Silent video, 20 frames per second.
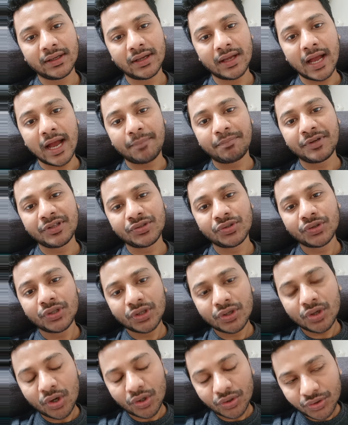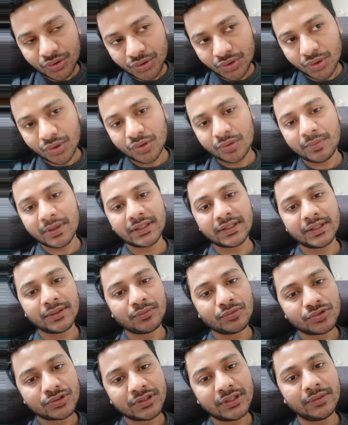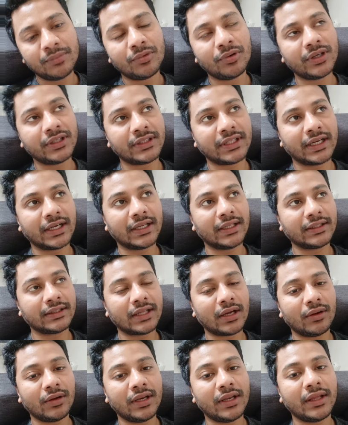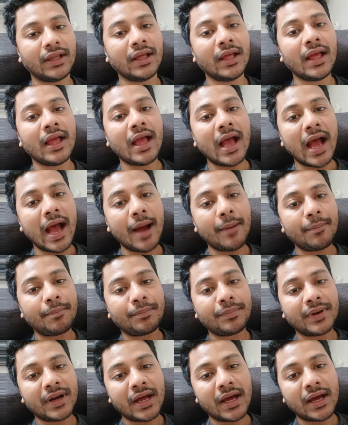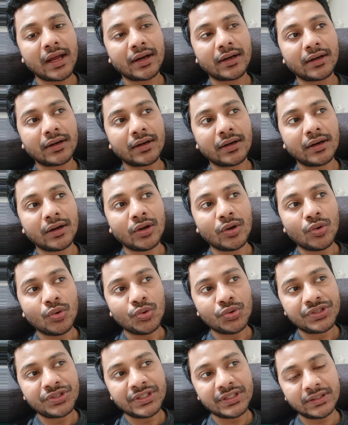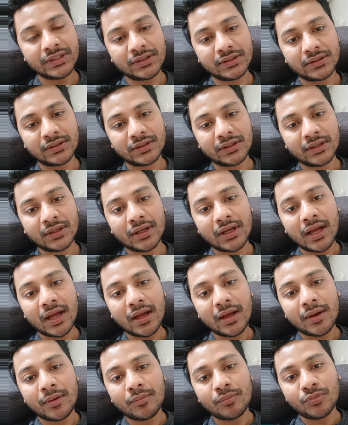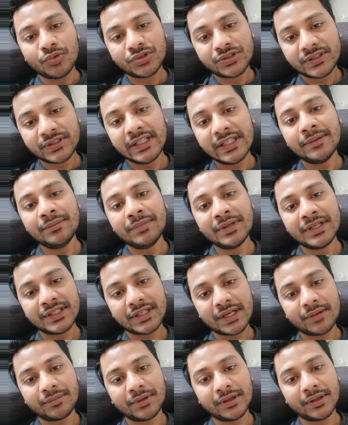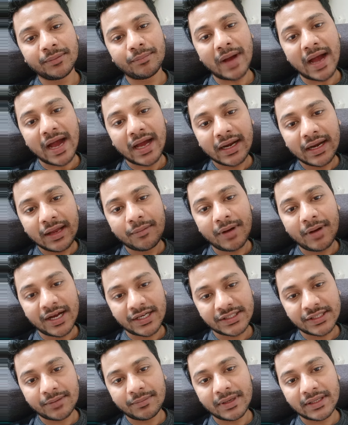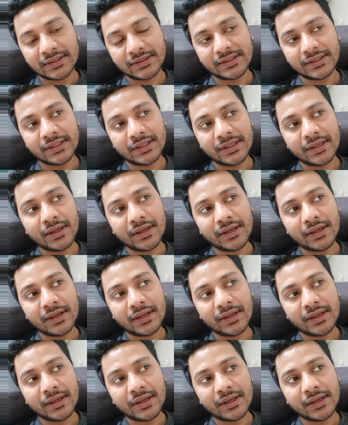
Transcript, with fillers: আপনি যদি কঠোরবাদী মুসলিম হয়ে থাকেন তাহলে আপনার উচিত মুসলিম হিসাবে বাংলা ভাষা বাদ দিয়ে